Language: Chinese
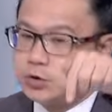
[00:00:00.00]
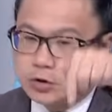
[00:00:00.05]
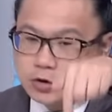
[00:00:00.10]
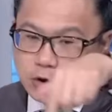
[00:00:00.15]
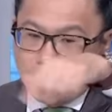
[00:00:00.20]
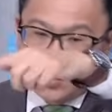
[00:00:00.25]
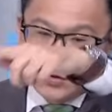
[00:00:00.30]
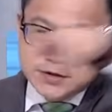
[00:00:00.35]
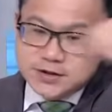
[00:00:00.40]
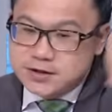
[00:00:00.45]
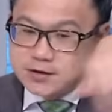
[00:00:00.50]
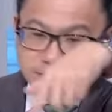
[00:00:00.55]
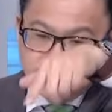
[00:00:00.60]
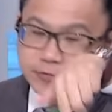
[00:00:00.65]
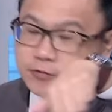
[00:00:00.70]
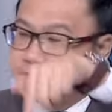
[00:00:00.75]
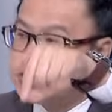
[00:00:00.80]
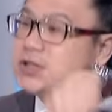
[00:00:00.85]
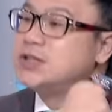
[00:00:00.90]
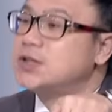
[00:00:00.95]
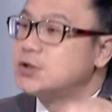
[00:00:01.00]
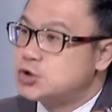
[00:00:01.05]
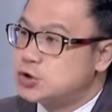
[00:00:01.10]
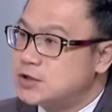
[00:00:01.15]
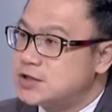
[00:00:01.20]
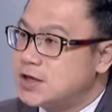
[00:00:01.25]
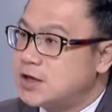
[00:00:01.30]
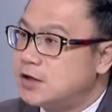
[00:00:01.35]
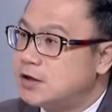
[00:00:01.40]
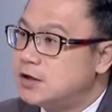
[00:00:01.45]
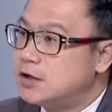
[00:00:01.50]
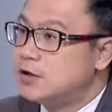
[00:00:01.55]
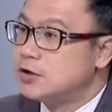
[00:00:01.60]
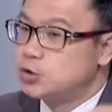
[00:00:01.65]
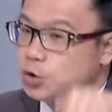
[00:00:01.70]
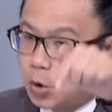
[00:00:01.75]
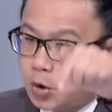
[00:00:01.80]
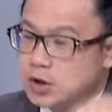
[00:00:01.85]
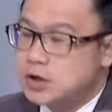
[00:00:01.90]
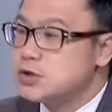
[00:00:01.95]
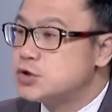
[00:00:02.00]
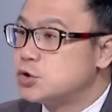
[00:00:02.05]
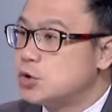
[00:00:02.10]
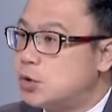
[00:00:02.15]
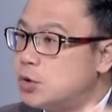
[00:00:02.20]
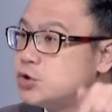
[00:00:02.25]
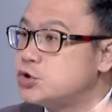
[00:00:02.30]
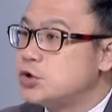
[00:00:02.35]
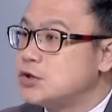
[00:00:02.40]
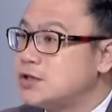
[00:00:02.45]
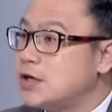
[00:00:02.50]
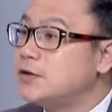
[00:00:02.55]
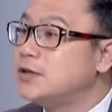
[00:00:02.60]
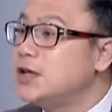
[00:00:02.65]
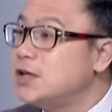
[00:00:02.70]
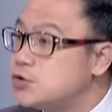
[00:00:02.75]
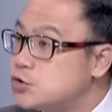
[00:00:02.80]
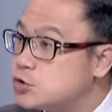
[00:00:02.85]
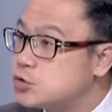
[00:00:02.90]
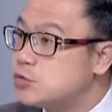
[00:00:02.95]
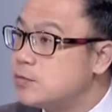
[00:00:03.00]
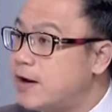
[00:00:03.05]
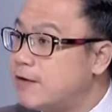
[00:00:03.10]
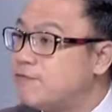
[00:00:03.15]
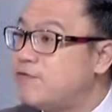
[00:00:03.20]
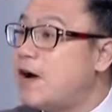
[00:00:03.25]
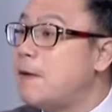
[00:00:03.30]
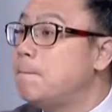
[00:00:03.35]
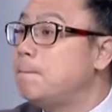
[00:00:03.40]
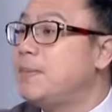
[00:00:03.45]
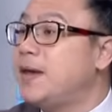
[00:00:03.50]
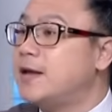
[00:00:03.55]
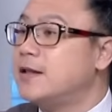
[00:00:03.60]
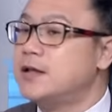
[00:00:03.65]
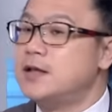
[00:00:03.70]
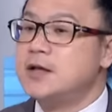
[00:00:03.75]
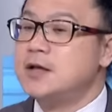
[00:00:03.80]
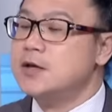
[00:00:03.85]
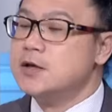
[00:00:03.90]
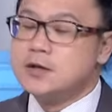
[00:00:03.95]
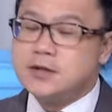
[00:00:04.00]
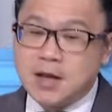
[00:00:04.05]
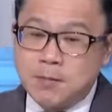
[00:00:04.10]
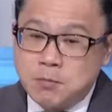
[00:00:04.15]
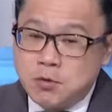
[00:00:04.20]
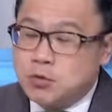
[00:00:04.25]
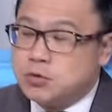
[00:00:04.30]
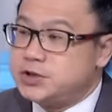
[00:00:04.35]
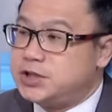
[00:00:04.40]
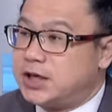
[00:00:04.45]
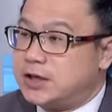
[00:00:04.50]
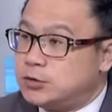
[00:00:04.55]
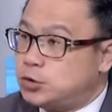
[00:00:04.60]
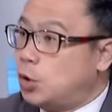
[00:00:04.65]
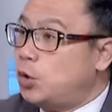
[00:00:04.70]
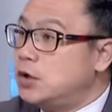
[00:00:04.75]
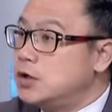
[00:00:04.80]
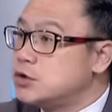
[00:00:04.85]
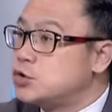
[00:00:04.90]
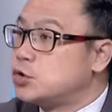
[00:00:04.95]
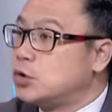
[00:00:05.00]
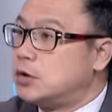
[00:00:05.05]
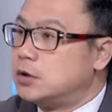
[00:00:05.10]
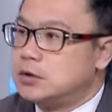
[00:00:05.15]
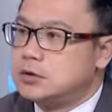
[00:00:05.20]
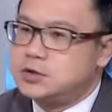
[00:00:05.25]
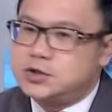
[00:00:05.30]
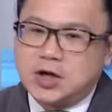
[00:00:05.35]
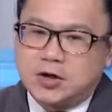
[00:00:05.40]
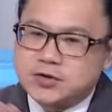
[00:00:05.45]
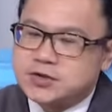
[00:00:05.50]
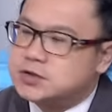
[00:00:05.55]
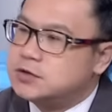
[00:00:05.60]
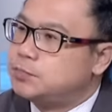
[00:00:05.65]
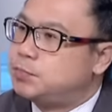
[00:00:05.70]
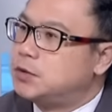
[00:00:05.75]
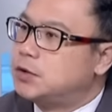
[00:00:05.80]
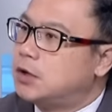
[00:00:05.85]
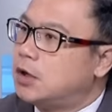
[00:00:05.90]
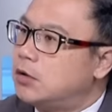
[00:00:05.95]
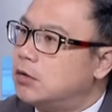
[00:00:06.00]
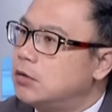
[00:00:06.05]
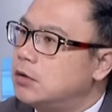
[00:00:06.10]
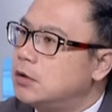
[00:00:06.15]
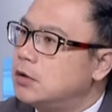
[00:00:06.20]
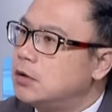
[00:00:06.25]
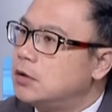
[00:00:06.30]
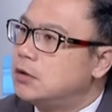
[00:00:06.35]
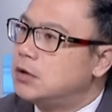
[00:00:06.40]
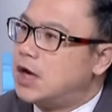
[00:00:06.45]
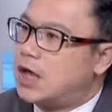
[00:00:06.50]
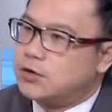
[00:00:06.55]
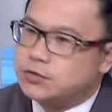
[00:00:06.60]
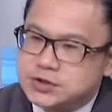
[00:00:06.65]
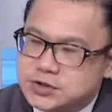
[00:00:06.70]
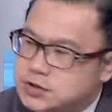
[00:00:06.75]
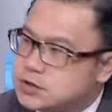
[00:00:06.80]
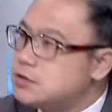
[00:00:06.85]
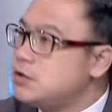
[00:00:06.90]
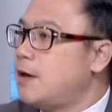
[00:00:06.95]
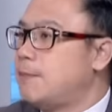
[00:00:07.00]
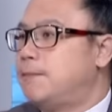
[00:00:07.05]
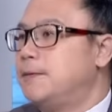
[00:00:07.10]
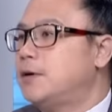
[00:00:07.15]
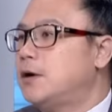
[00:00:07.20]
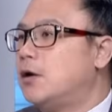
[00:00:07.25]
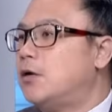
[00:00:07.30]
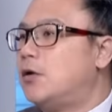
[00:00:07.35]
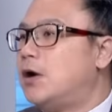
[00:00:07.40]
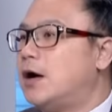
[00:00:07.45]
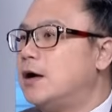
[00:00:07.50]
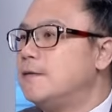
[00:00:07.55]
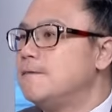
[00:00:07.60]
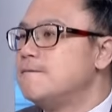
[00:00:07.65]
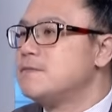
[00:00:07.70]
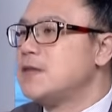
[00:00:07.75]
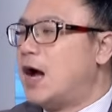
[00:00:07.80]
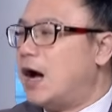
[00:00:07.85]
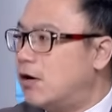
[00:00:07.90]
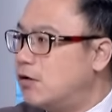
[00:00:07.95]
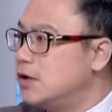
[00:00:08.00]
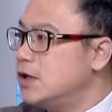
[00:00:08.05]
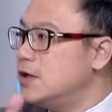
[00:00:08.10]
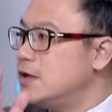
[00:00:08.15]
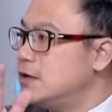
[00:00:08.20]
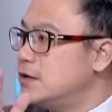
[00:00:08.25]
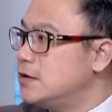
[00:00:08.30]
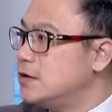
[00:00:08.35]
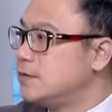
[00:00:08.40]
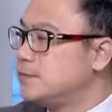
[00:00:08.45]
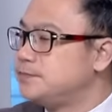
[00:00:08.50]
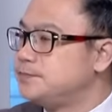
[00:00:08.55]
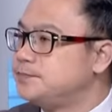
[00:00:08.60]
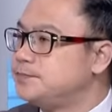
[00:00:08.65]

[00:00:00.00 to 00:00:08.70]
公司附近的学校托儿所或学校念书嘛，方便。那目前托儿所教室不够，老师也不够啊。好，对，他周遭